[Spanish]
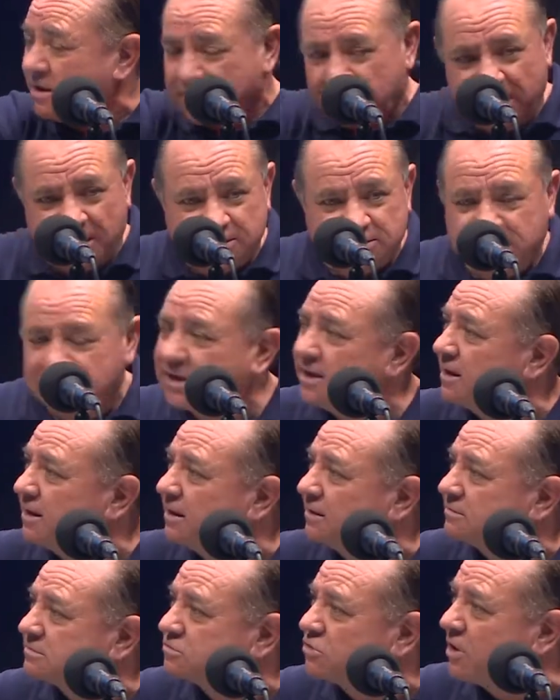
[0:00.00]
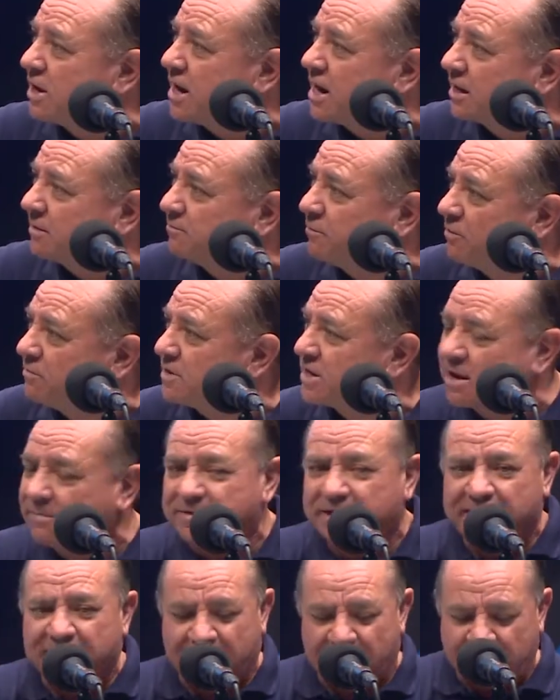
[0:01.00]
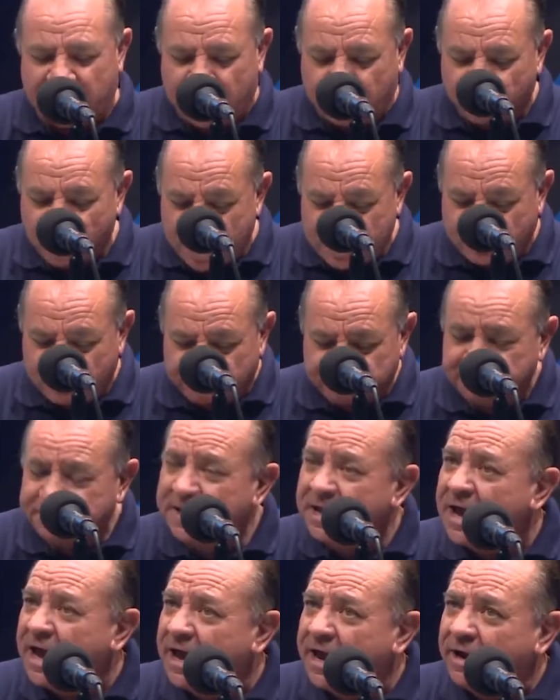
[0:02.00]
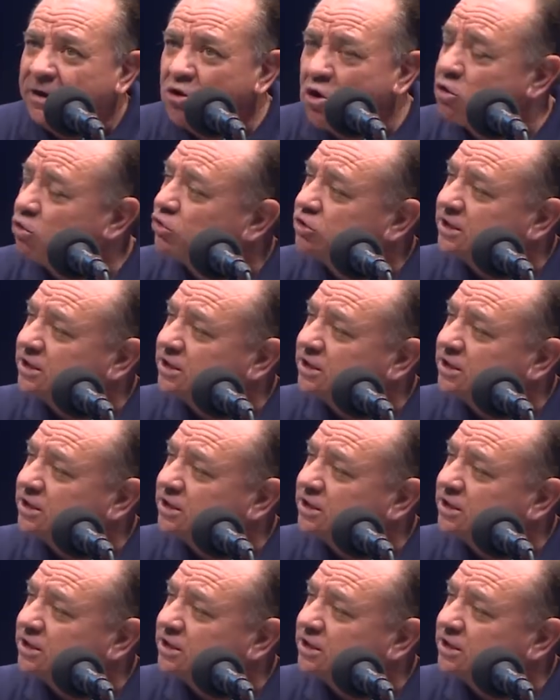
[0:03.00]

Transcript: este, toda la República Mexicana. Bueno, no,